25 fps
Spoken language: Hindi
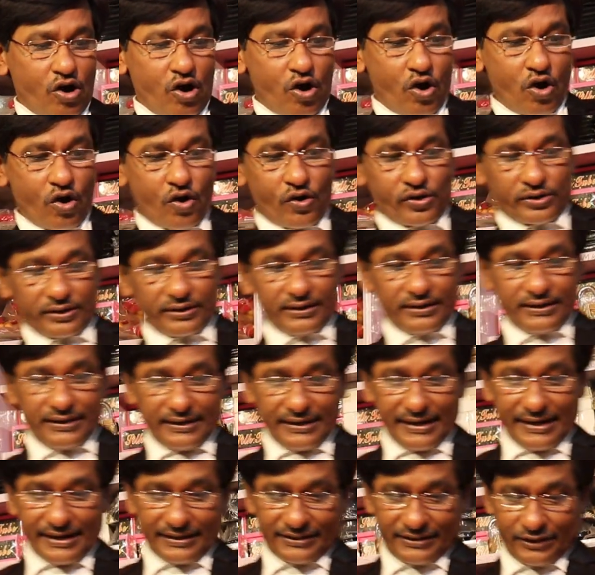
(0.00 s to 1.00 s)
और
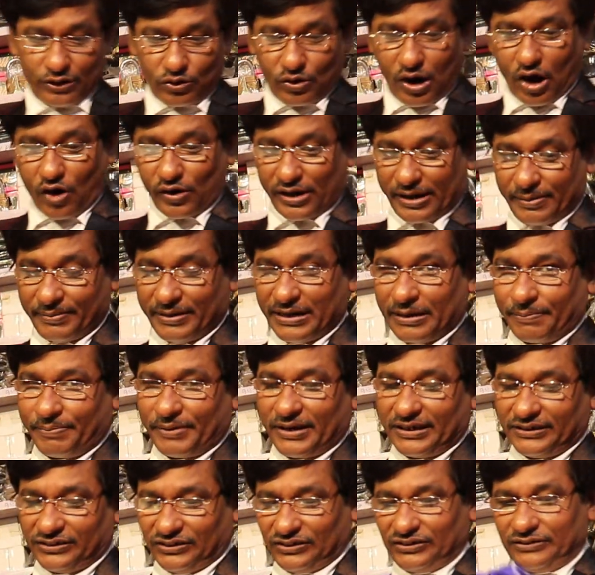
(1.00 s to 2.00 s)
एक ट्यूब और है मेरे
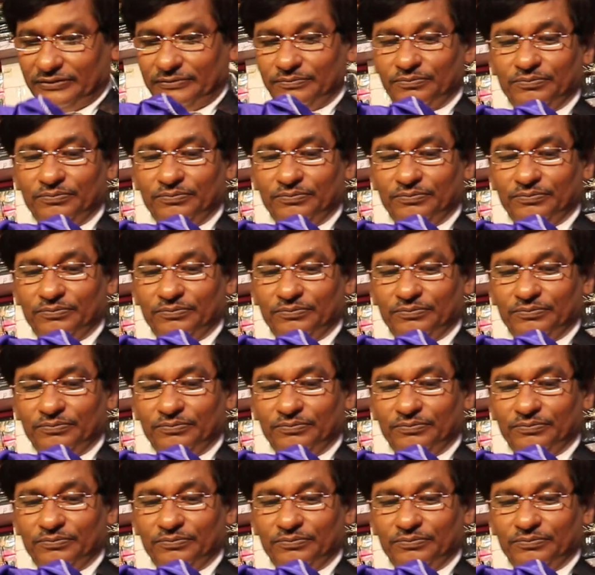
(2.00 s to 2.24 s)
पास